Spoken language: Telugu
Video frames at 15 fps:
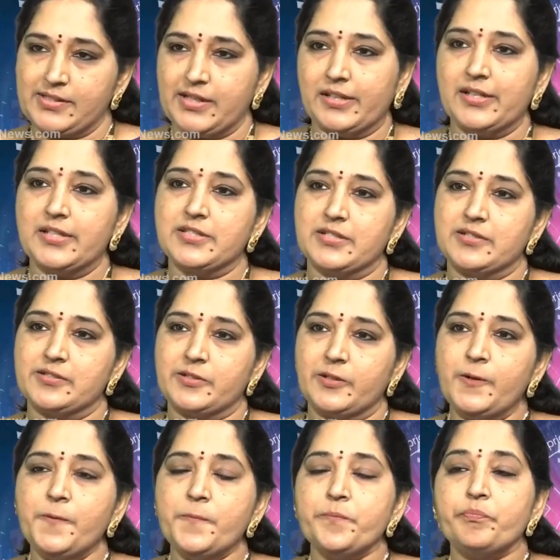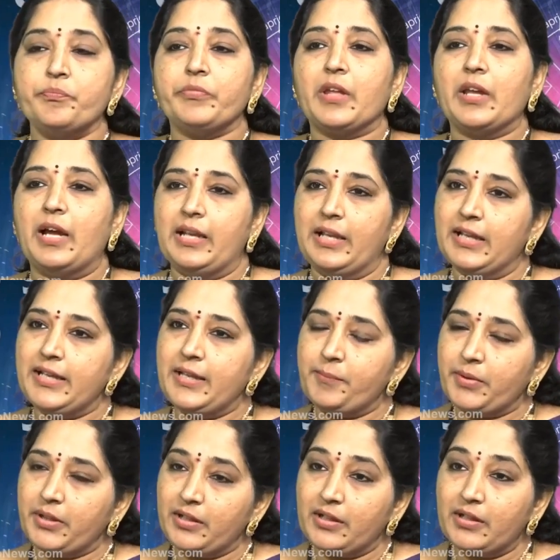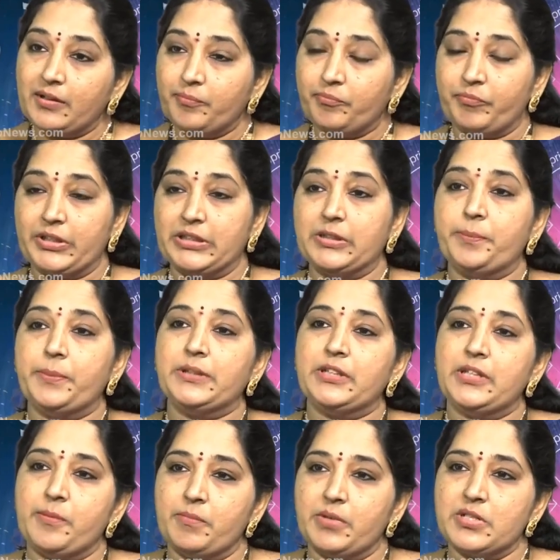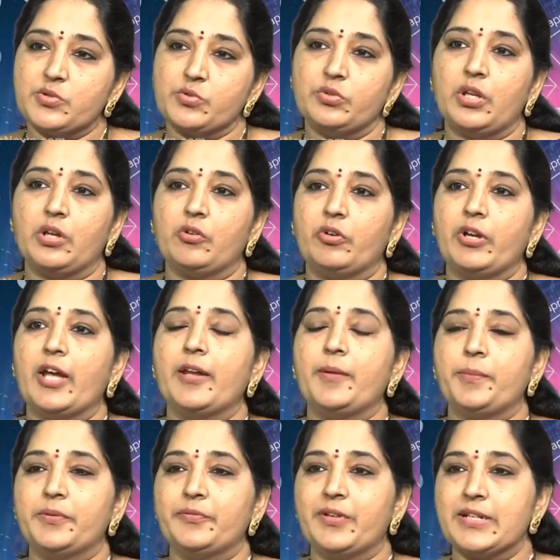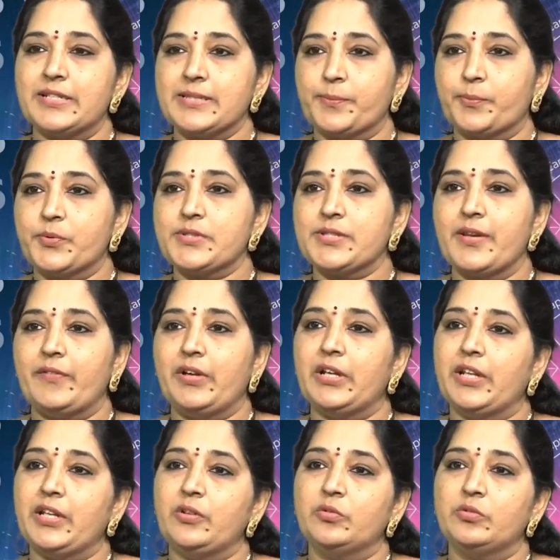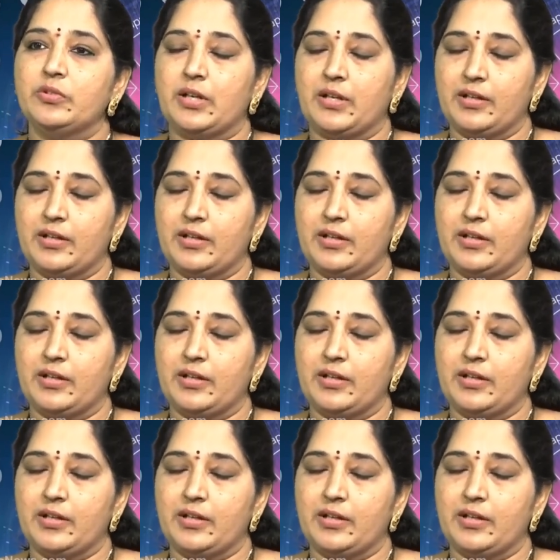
ఈ సిగ్నేచర్స్లో అలా ఏమన్నా పెద్ద పెద్ద నెంబర్స్ ఉన్నా కూడా ఇప్పుడు ఫర్ సపోజ్ సెవెంటీన్